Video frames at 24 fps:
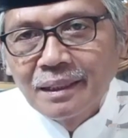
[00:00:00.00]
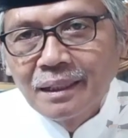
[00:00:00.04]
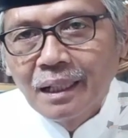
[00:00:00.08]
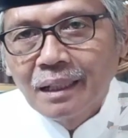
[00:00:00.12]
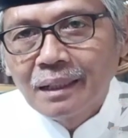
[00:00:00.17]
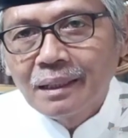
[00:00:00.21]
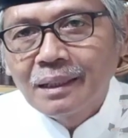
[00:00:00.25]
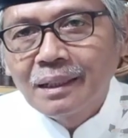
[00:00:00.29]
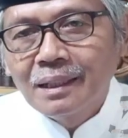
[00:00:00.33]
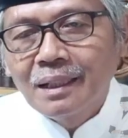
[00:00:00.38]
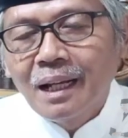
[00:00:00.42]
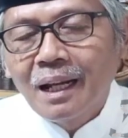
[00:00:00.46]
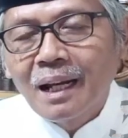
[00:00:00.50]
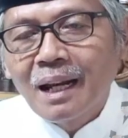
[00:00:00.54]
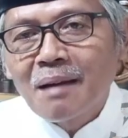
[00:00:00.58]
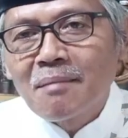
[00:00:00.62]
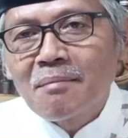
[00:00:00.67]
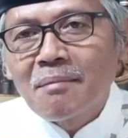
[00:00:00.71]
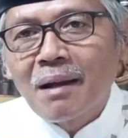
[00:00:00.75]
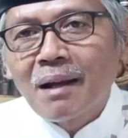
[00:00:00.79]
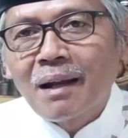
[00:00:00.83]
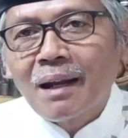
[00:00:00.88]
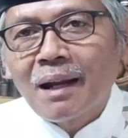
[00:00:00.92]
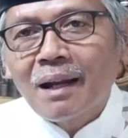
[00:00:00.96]
dan tidak
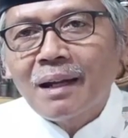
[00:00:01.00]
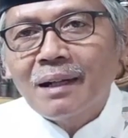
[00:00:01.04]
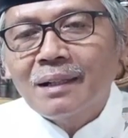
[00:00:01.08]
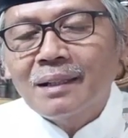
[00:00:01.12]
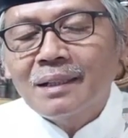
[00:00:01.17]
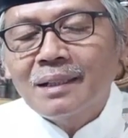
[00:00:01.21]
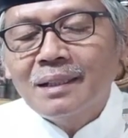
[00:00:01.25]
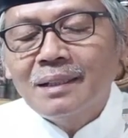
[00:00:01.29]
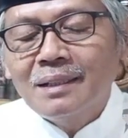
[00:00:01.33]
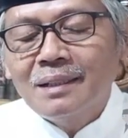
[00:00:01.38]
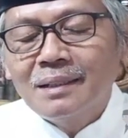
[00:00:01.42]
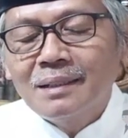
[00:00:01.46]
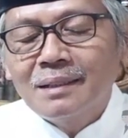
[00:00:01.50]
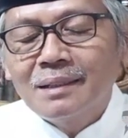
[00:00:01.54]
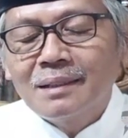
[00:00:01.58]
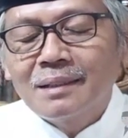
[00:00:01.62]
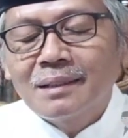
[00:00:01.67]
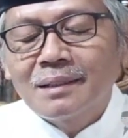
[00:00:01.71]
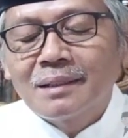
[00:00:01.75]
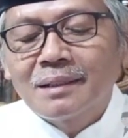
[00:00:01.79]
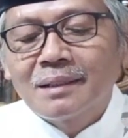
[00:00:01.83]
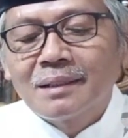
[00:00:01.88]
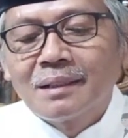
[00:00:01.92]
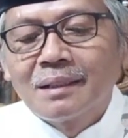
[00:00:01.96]
lama lagi
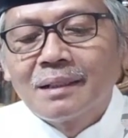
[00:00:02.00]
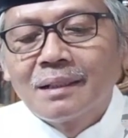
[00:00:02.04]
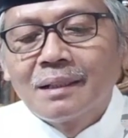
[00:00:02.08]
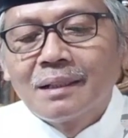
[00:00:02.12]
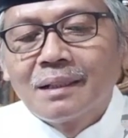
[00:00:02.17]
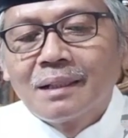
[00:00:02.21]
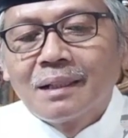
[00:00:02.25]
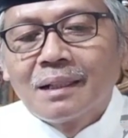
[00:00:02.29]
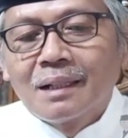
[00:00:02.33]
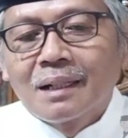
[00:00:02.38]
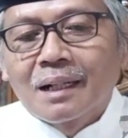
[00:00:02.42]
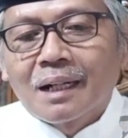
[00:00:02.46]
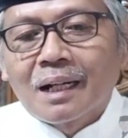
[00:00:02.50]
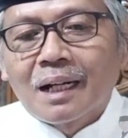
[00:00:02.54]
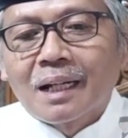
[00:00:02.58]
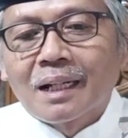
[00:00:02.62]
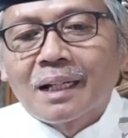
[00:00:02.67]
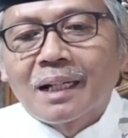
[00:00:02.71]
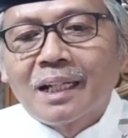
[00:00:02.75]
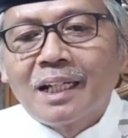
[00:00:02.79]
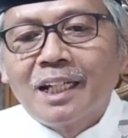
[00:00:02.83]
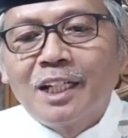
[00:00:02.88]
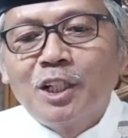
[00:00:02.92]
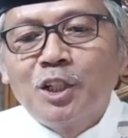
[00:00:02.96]

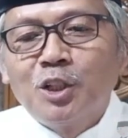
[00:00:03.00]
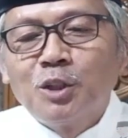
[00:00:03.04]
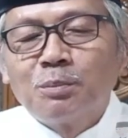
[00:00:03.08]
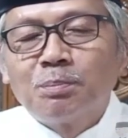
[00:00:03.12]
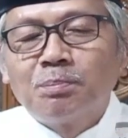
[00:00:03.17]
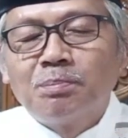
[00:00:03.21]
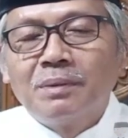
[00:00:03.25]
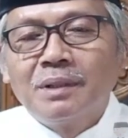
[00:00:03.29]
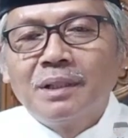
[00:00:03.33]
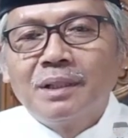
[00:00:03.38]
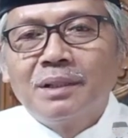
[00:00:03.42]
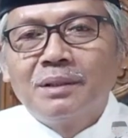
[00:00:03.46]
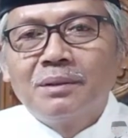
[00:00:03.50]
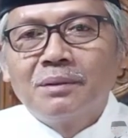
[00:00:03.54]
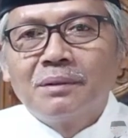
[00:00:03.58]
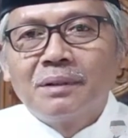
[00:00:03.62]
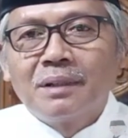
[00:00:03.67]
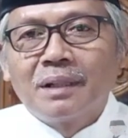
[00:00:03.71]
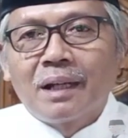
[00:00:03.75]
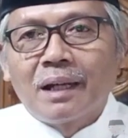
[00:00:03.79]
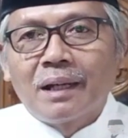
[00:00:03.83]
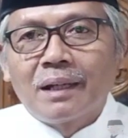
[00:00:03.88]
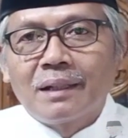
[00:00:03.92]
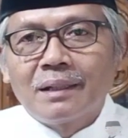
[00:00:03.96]
karena hidup di
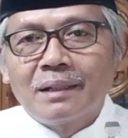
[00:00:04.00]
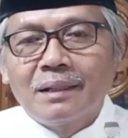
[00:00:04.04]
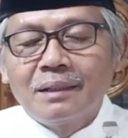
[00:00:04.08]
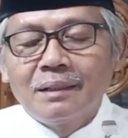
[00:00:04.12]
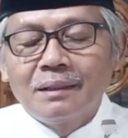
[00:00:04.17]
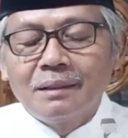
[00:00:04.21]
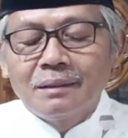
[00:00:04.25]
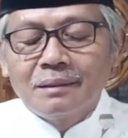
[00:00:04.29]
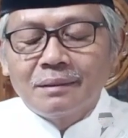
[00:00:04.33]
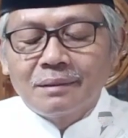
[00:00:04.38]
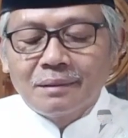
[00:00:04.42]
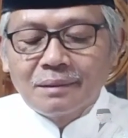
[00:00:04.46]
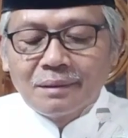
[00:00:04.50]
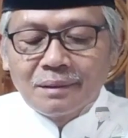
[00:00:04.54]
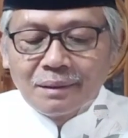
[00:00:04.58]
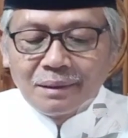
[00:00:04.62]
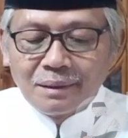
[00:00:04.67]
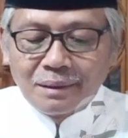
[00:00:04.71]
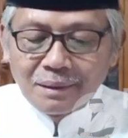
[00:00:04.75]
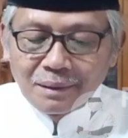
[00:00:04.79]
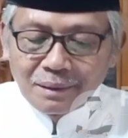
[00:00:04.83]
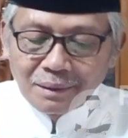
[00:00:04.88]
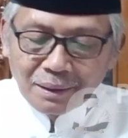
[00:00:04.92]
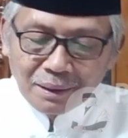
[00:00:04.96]
dunia ini
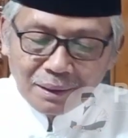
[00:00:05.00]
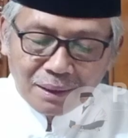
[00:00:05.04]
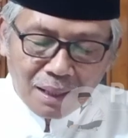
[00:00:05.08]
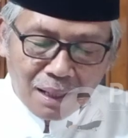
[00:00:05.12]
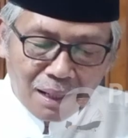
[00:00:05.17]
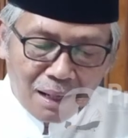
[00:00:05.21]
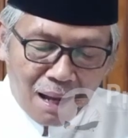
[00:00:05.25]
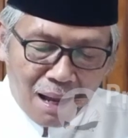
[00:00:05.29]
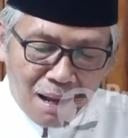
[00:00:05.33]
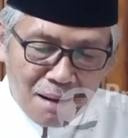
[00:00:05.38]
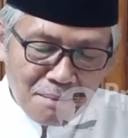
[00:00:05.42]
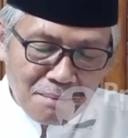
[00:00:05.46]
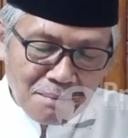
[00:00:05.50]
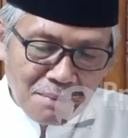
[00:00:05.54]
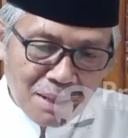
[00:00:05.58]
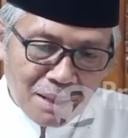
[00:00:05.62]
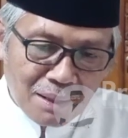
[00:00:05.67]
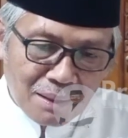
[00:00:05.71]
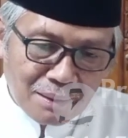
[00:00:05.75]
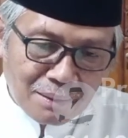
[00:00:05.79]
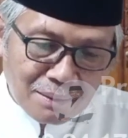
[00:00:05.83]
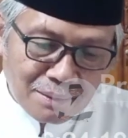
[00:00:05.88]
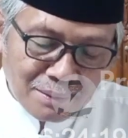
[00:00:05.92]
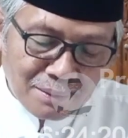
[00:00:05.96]
tidak
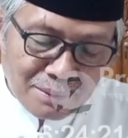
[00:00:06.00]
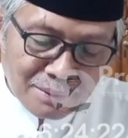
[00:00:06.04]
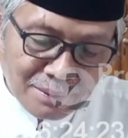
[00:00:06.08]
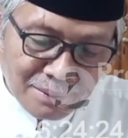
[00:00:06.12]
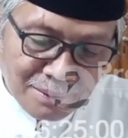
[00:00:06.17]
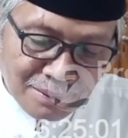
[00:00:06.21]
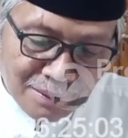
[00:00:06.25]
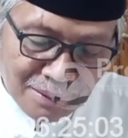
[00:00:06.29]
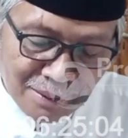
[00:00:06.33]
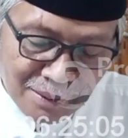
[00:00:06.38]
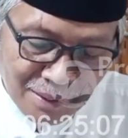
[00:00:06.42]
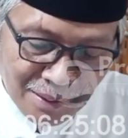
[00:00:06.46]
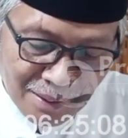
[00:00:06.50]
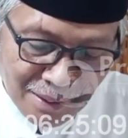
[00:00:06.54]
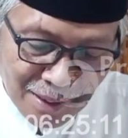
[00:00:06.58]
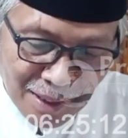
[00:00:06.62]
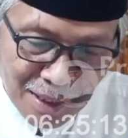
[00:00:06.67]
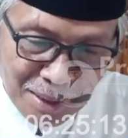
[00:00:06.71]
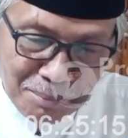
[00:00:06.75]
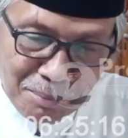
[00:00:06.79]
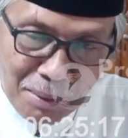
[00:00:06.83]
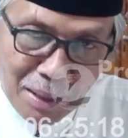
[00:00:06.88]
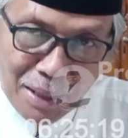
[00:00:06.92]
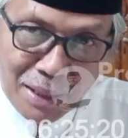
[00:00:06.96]
lama
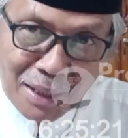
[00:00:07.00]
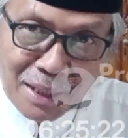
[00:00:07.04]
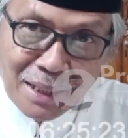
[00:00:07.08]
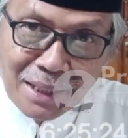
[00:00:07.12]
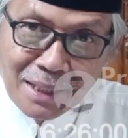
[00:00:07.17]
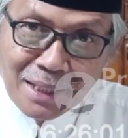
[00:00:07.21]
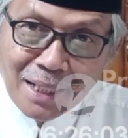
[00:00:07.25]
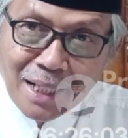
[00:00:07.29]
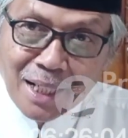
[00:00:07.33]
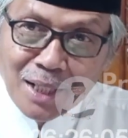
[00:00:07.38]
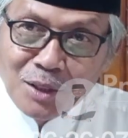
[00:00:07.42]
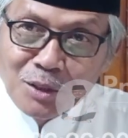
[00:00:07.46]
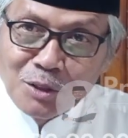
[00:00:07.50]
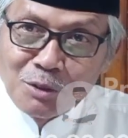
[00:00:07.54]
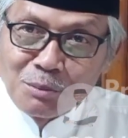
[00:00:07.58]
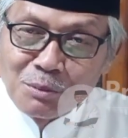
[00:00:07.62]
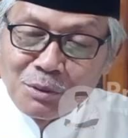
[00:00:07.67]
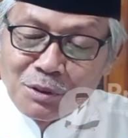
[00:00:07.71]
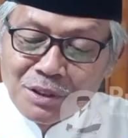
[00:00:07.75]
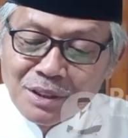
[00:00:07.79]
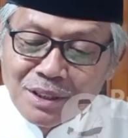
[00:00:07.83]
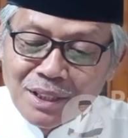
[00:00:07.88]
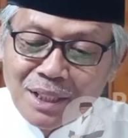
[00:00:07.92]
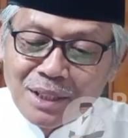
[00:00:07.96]
dibanding dengan
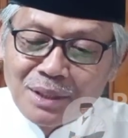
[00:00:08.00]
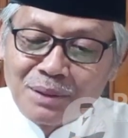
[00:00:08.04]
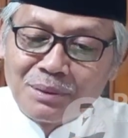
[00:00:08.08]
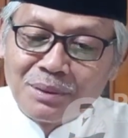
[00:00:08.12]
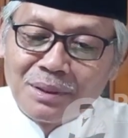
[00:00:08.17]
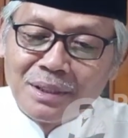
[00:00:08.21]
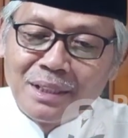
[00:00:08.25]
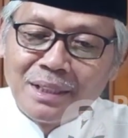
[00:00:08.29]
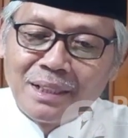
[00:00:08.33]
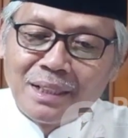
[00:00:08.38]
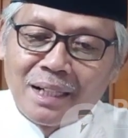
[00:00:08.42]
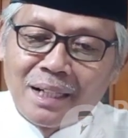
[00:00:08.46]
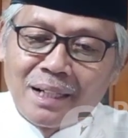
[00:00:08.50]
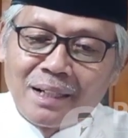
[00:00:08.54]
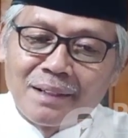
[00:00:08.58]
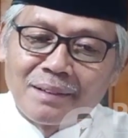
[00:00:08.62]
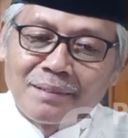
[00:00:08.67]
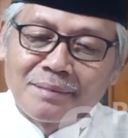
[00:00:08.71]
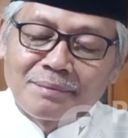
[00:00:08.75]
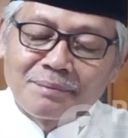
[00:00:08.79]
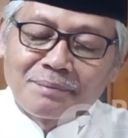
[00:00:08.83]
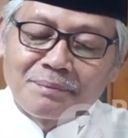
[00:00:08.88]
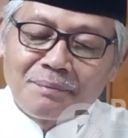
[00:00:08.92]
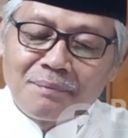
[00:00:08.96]
umurnya dunia.
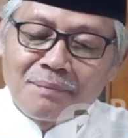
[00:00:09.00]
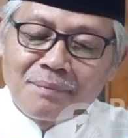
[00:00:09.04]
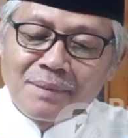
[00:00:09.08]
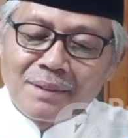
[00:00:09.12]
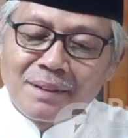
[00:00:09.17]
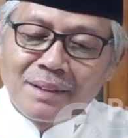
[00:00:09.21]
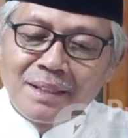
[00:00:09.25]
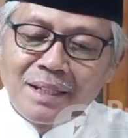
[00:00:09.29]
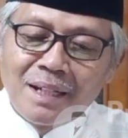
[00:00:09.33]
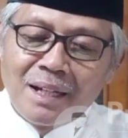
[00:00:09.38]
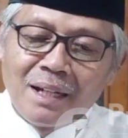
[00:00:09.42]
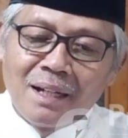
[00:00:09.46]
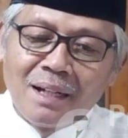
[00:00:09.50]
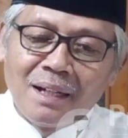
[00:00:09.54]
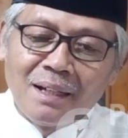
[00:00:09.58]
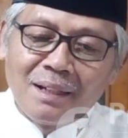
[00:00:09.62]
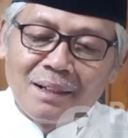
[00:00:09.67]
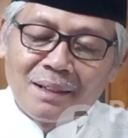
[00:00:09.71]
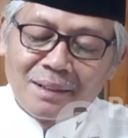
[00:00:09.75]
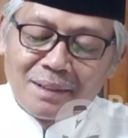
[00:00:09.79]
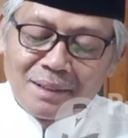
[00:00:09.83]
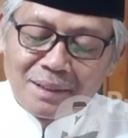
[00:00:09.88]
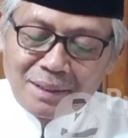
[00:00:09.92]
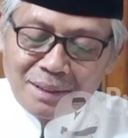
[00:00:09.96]

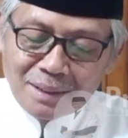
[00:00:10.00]
Ya,